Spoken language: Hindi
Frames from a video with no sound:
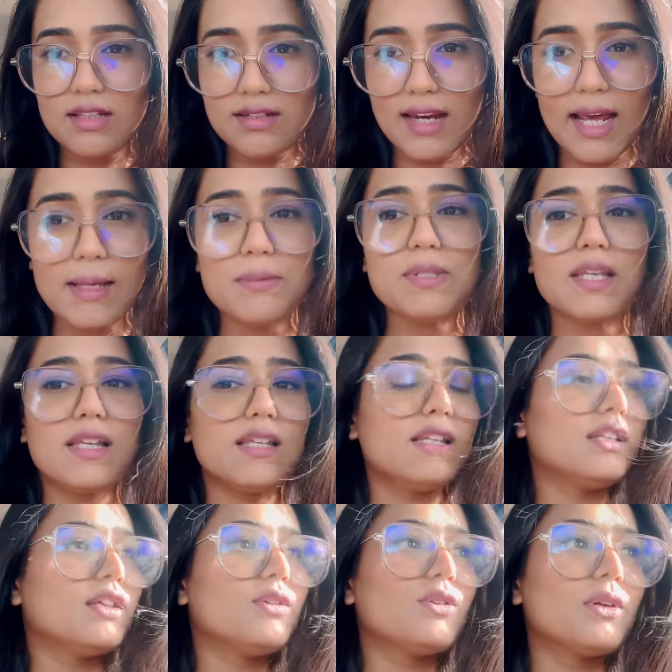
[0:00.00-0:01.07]
टाइम से लेनी
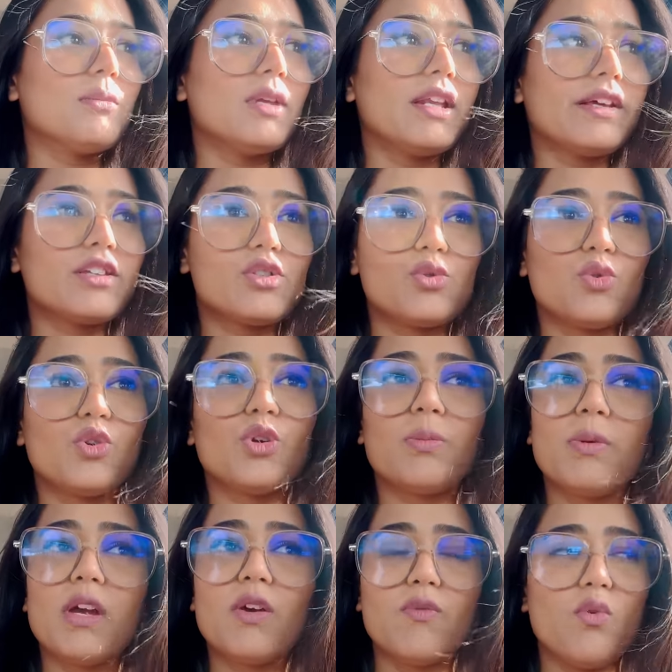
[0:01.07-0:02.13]
थी क्योंकि मेरे एक स्टूडियो
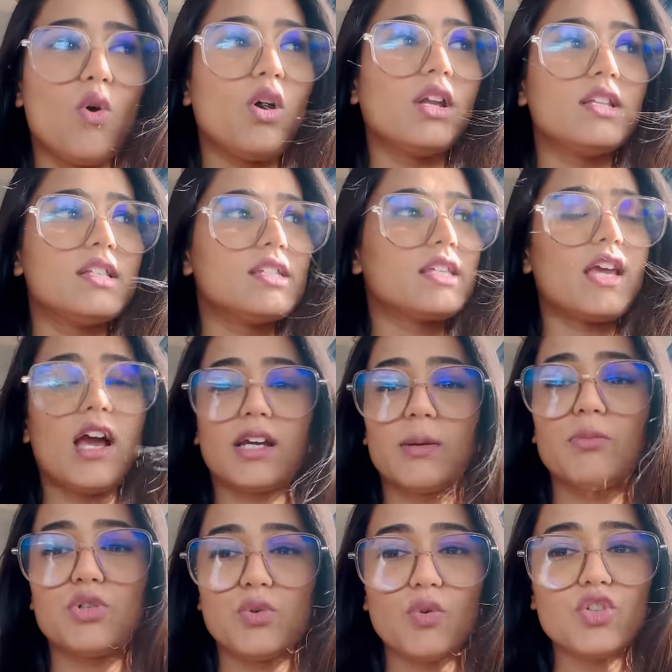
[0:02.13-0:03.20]
पे एक वॉल है जिसके आगे
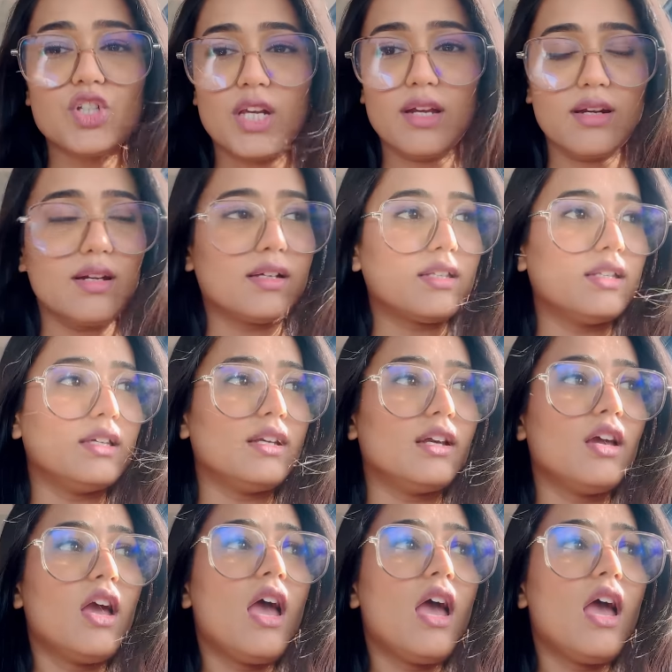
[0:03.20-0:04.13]
मुझे वो चेयर रखनी है